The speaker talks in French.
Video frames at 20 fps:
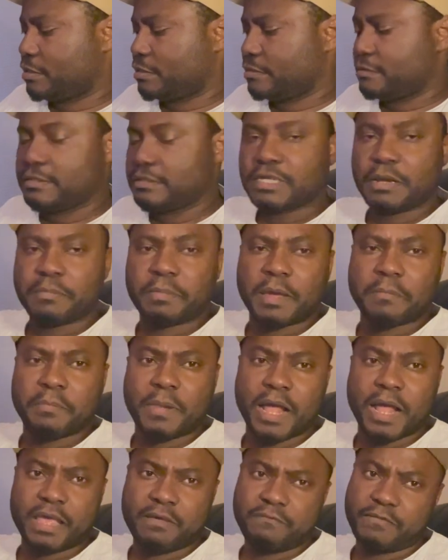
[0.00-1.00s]
j'ai
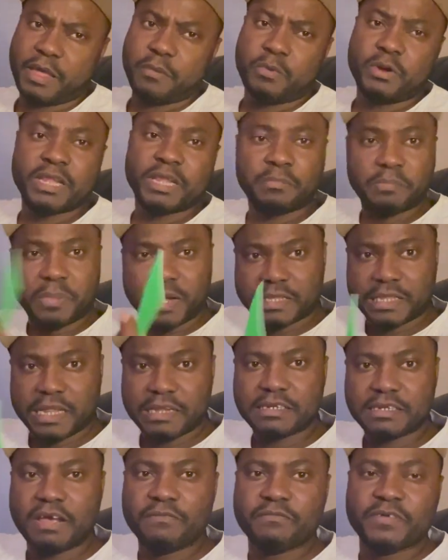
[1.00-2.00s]
préparé vraiment de
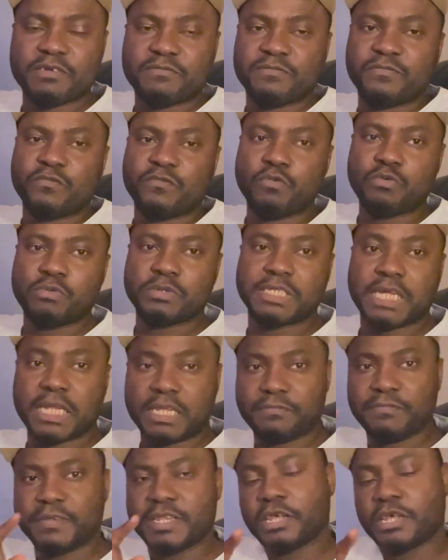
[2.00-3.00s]
partager avec vous.
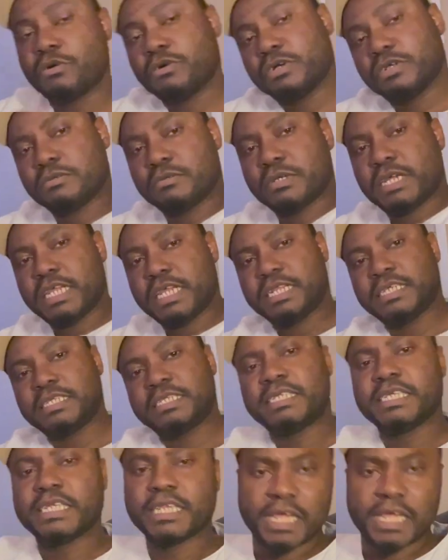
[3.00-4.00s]
Cette vidéo est
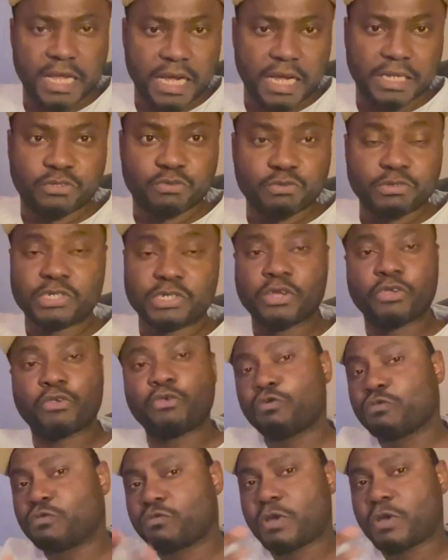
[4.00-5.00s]
destinée à tous ceux qui
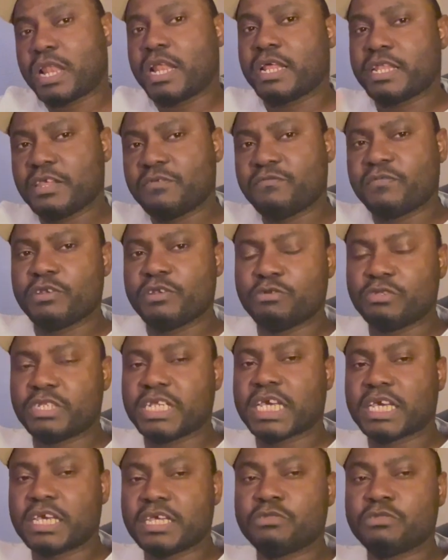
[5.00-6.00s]
ont joué à la DV
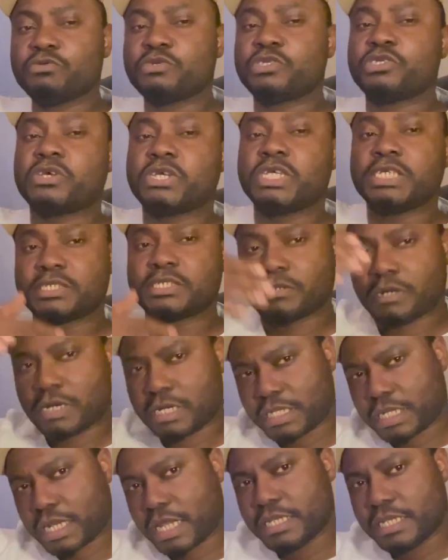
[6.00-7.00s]
Loterie, tous ceux qui sont en
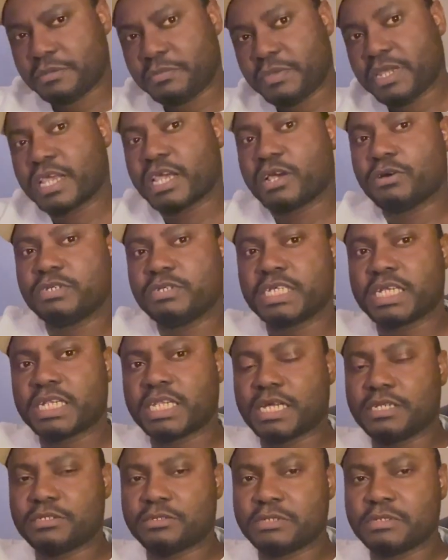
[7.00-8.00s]
train d'immigrer aux
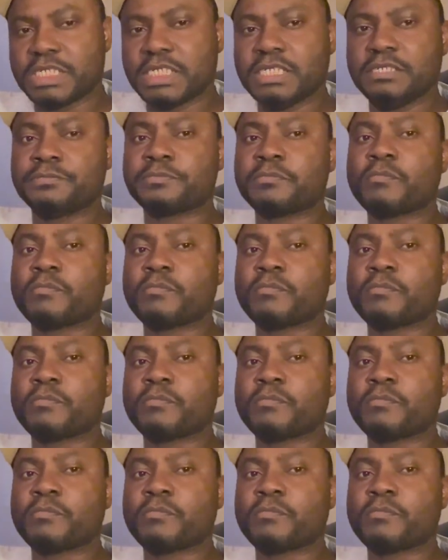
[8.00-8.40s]
États-Unis,